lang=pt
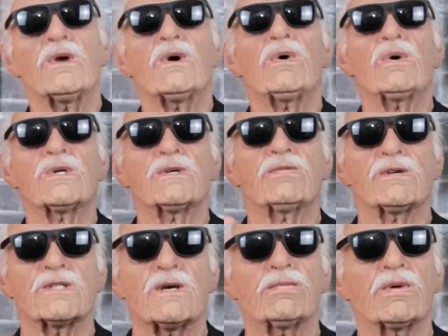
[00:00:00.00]
onde
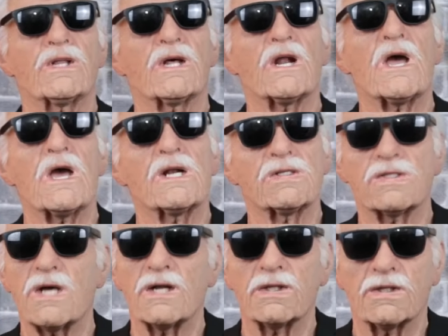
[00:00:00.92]
você poderá
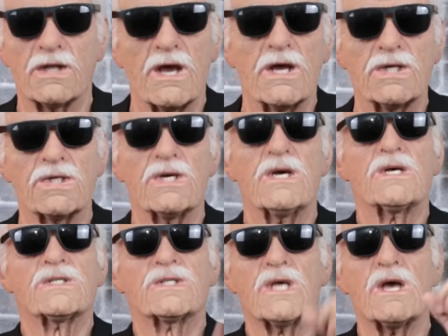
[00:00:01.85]
realizar trade
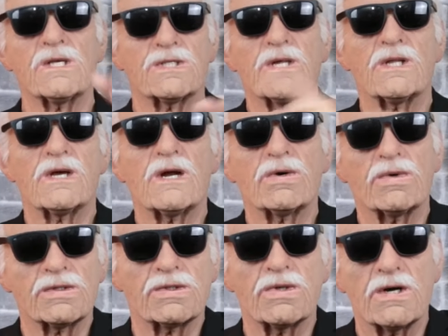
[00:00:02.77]
sem ceder a
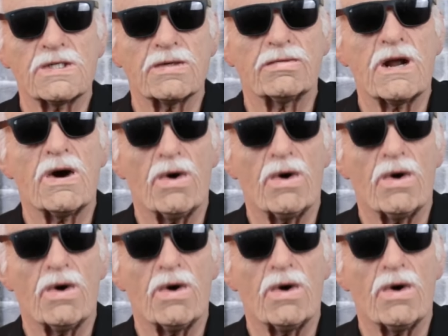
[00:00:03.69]
custódia para